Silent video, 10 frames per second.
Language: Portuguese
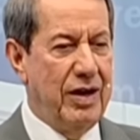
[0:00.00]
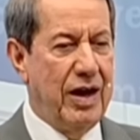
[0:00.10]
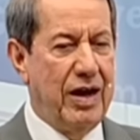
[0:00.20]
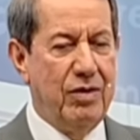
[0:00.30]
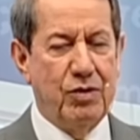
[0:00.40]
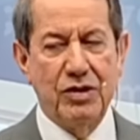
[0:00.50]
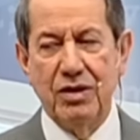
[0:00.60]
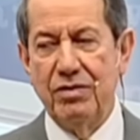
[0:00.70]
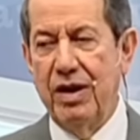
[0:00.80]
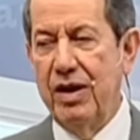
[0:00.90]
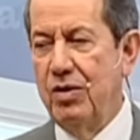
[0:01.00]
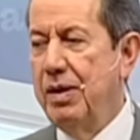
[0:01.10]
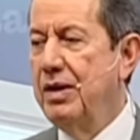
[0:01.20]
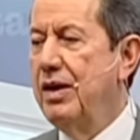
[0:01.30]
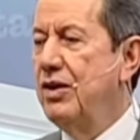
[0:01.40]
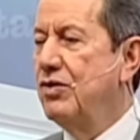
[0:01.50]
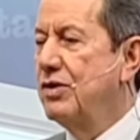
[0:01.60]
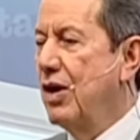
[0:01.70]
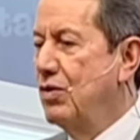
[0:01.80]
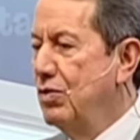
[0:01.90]
Aí você vai ao banheiro,
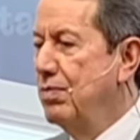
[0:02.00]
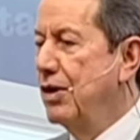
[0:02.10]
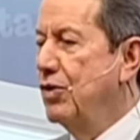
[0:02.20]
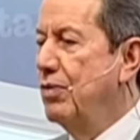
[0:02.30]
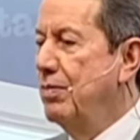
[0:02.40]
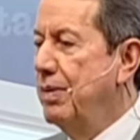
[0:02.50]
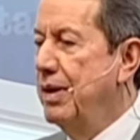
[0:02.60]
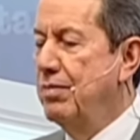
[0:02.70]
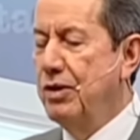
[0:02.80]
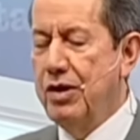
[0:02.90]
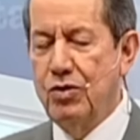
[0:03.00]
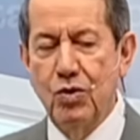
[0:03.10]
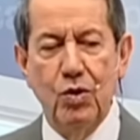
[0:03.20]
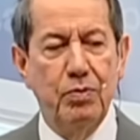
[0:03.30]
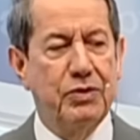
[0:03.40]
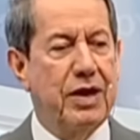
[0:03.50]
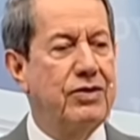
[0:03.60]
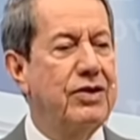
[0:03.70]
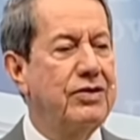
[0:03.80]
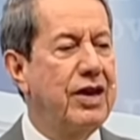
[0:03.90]
se arruma, toma um banho, muda de roupa,
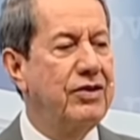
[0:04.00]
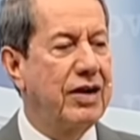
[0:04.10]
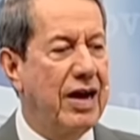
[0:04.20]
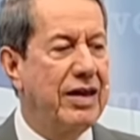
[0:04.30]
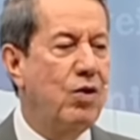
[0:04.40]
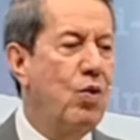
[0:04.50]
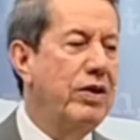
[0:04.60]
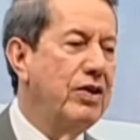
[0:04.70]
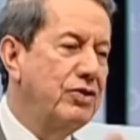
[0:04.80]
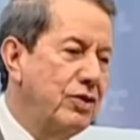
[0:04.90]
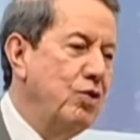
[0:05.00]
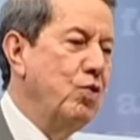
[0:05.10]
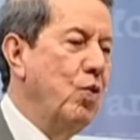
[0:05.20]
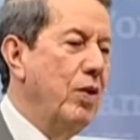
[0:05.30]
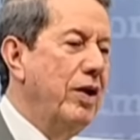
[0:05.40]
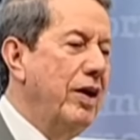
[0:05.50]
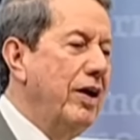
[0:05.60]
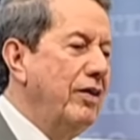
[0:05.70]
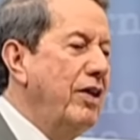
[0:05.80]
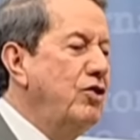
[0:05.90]
sete, você sai de casa, acorda cinco,
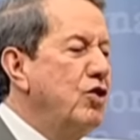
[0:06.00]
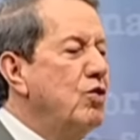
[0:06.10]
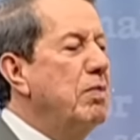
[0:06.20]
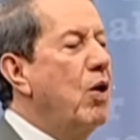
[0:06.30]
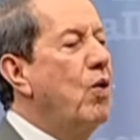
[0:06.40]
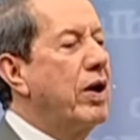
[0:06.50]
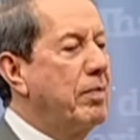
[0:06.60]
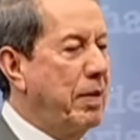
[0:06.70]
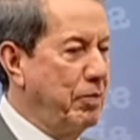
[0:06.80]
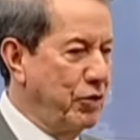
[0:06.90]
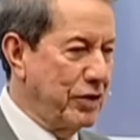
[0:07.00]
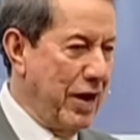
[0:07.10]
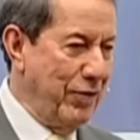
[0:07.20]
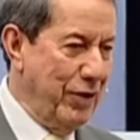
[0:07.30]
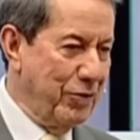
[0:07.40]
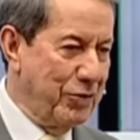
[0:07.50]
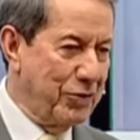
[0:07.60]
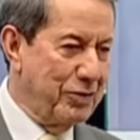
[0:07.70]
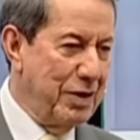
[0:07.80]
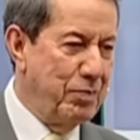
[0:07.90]
dedica uma hora para buscar
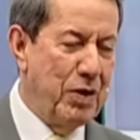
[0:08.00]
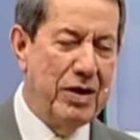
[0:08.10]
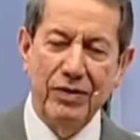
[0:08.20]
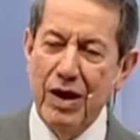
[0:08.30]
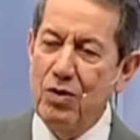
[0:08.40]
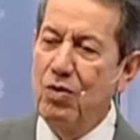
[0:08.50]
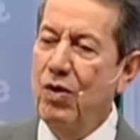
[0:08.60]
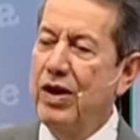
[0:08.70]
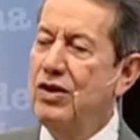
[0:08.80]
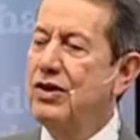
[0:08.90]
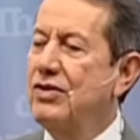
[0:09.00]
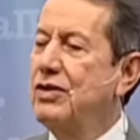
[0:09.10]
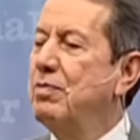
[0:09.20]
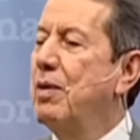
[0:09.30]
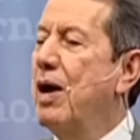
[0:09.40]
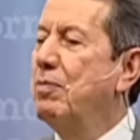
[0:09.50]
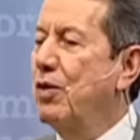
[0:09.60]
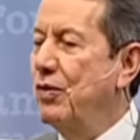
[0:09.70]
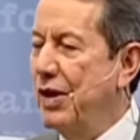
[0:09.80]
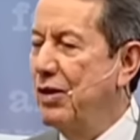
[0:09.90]
Deus. Você pode até correr, já se
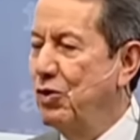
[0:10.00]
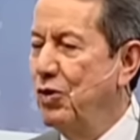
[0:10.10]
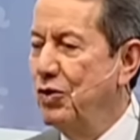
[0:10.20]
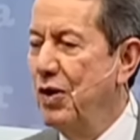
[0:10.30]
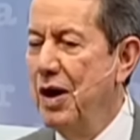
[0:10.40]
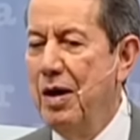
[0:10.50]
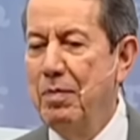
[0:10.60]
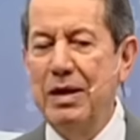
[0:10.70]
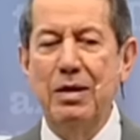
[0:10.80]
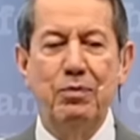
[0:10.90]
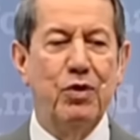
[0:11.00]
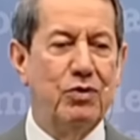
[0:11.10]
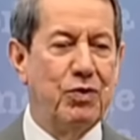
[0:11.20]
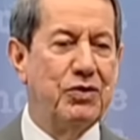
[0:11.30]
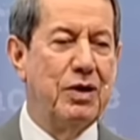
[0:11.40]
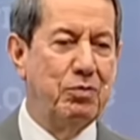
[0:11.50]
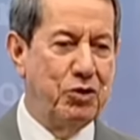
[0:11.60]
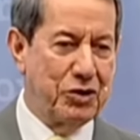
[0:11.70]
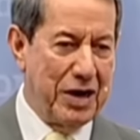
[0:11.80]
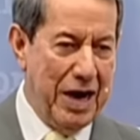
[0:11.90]
aprontar todo, para depois você
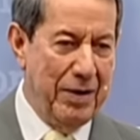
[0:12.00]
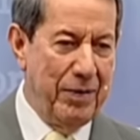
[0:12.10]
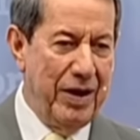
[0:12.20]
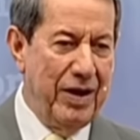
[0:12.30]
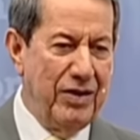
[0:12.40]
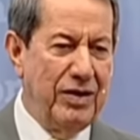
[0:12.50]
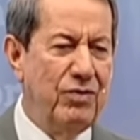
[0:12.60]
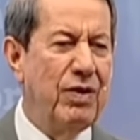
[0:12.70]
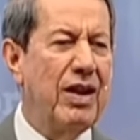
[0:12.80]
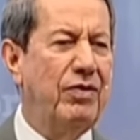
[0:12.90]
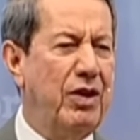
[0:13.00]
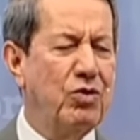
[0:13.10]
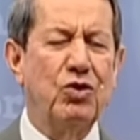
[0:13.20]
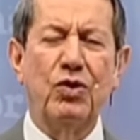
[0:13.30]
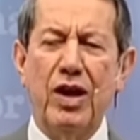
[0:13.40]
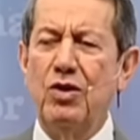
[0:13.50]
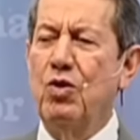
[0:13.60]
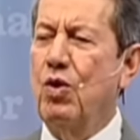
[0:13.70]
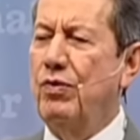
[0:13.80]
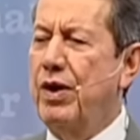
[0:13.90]
buscar. Você fala, Deus, eu quero
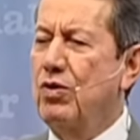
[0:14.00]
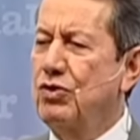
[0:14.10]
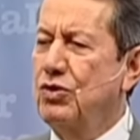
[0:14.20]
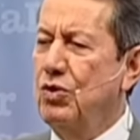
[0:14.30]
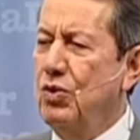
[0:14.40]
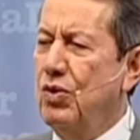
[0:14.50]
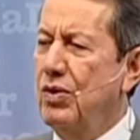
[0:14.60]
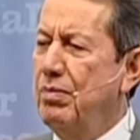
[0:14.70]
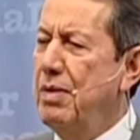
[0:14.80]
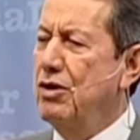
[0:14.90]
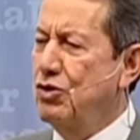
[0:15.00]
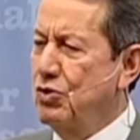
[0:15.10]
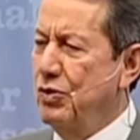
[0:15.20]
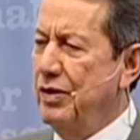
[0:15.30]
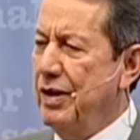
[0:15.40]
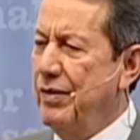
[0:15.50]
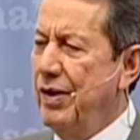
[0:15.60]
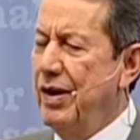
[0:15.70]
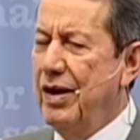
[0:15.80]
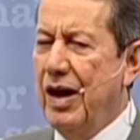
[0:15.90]
encontrar o Senhor, me ajuda.
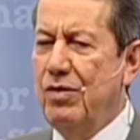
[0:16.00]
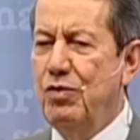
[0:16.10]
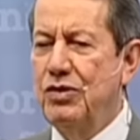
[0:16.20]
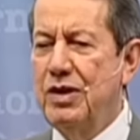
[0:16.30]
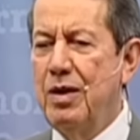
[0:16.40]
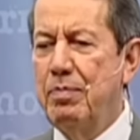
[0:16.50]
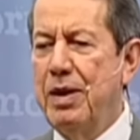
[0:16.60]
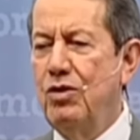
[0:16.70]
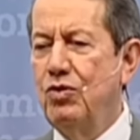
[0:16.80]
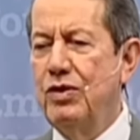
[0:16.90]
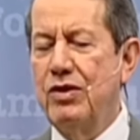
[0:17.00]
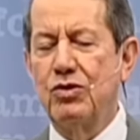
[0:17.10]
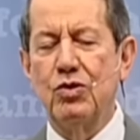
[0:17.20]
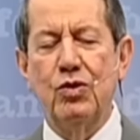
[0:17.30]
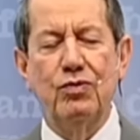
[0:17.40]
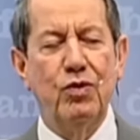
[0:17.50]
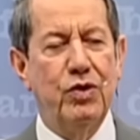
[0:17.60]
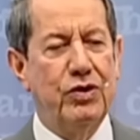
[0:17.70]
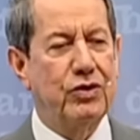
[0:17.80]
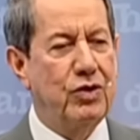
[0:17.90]
Aí você aprende um desses
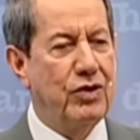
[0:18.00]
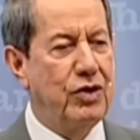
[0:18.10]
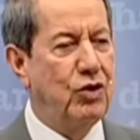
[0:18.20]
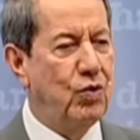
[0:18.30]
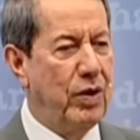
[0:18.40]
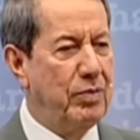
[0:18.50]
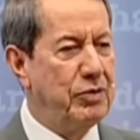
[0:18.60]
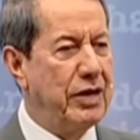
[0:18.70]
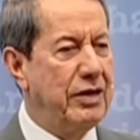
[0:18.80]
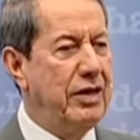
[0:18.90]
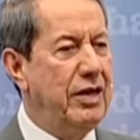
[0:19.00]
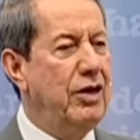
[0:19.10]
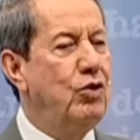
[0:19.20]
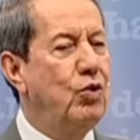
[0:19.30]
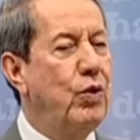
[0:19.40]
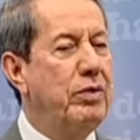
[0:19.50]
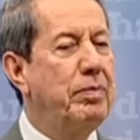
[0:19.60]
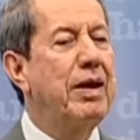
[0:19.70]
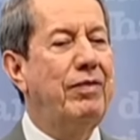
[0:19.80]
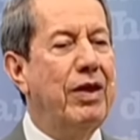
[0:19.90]
louvores que nós entoamos aqui e entoe
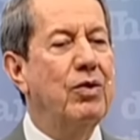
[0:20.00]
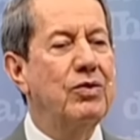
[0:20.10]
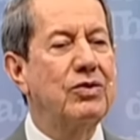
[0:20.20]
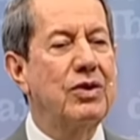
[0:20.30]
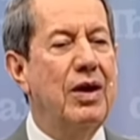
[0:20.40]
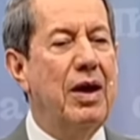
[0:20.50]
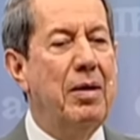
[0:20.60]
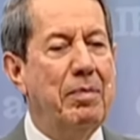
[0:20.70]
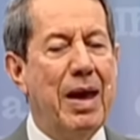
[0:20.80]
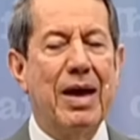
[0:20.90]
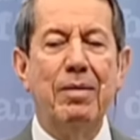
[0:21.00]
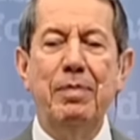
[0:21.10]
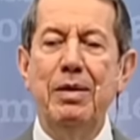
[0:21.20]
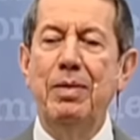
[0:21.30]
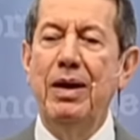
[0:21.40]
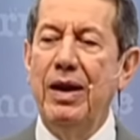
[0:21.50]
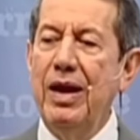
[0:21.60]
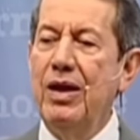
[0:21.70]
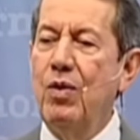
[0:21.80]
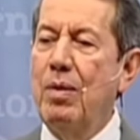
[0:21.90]
para Deus. Pega a Bíblia e
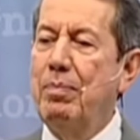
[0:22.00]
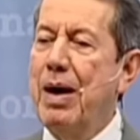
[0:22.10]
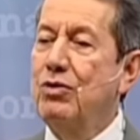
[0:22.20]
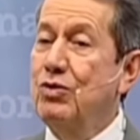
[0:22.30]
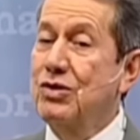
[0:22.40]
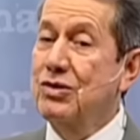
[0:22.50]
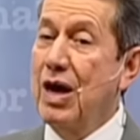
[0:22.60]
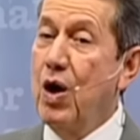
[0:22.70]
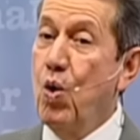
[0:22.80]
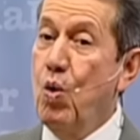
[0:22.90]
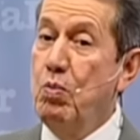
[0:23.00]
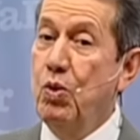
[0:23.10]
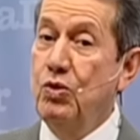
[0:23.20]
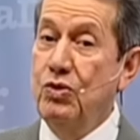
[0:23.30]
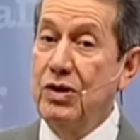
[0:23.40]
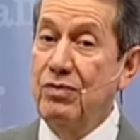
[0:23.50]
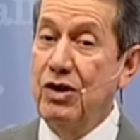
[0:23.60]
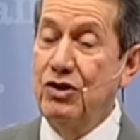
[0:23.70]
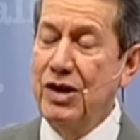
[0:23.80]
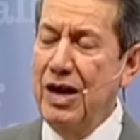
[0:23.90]
leia uma parte do Salmo dos
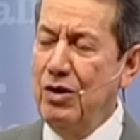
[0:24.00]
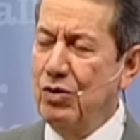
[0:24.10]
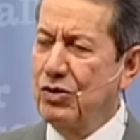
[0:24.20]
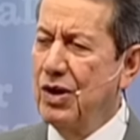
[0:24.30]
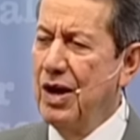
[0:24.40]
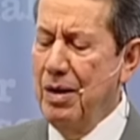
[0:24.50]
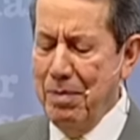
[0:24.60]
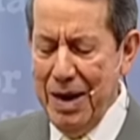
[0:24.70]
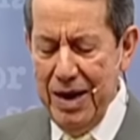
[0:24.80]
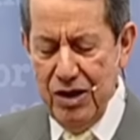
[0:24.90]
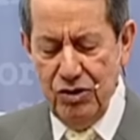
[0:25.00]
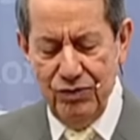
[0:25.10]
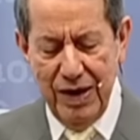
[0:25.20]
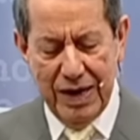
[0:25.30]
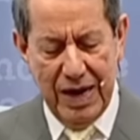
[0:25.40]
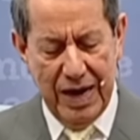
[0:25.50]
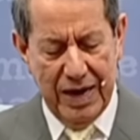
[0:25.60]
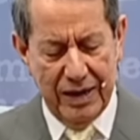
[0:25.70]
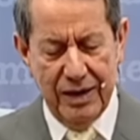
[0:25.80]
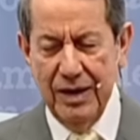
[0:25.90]
Evangelhos, mas lê
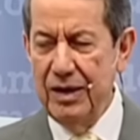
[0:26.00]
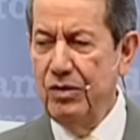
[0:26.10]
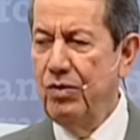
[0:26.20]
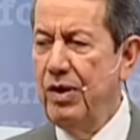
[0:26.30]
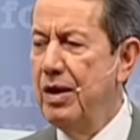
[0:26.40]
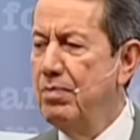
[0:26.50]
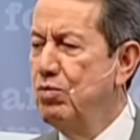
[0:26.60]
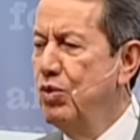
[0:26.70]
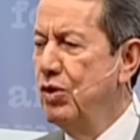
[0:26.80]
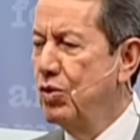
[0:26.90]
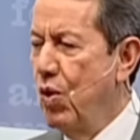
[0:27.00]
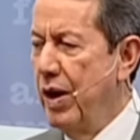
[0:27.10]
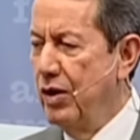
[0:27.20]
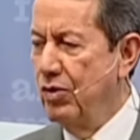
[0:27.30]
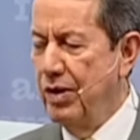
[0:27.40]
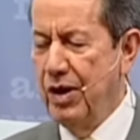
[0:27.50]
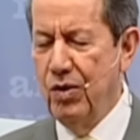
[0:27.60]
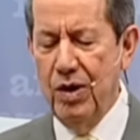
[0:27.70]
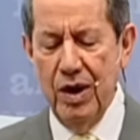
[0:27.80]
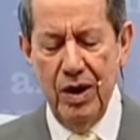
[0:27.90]
devagar. Não leia muito correndo,
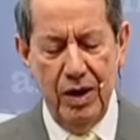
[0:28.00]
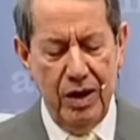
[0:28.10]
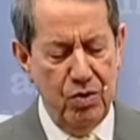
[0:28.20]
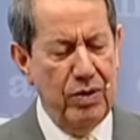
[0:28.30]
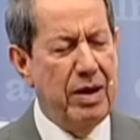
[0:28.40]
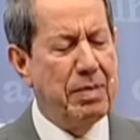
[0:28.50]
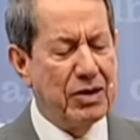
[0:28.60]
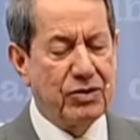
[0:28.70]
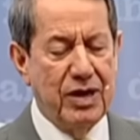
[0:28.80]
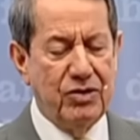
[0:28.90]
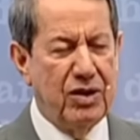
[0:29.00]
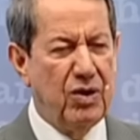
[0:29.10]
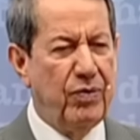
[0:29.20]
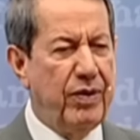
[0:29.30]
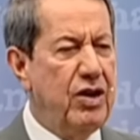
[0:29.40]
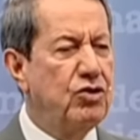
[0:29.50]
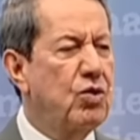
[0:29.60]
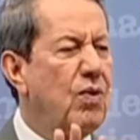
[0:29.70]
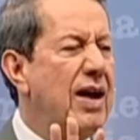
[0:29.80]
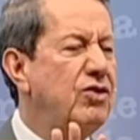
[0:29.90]
não, e não lê bastante, não.
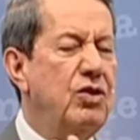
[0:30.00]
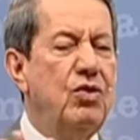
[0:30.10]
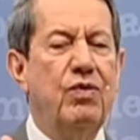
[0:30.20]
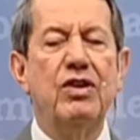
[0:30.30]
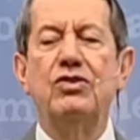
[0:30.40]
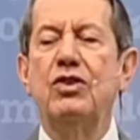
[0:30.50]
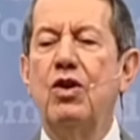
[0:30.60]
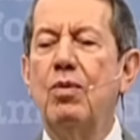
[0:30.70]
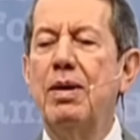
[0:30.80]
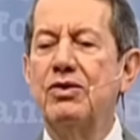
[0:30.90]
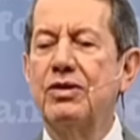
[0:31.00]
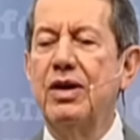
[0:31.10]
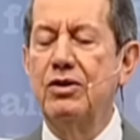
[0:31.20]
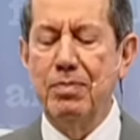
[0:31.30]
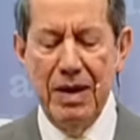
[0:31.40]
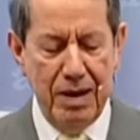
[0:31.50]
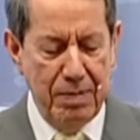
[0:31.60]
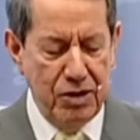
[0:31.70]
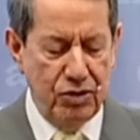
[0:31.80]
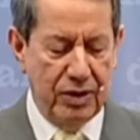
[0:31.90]
Três, quatro, cinco versículos é o bastante. Mas
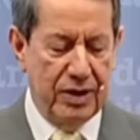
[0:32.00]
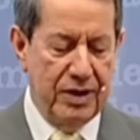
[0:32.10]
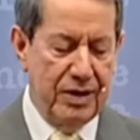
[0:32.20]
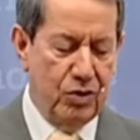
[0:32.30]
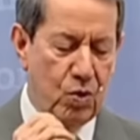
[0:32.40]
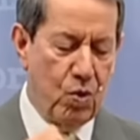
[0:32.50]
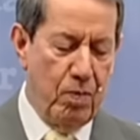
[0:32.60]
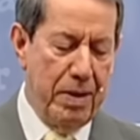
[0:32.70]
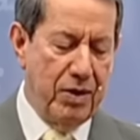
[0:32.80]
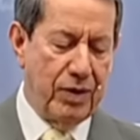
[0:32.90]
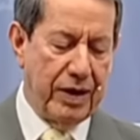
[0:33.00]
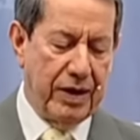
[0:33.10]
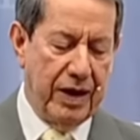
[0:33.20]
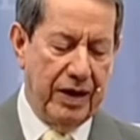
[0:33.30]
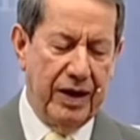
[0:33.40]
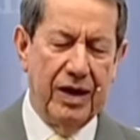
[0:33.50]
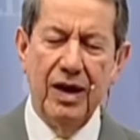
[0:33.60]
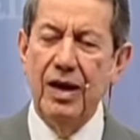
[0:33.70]
lê meditando, comendo aquilo ali.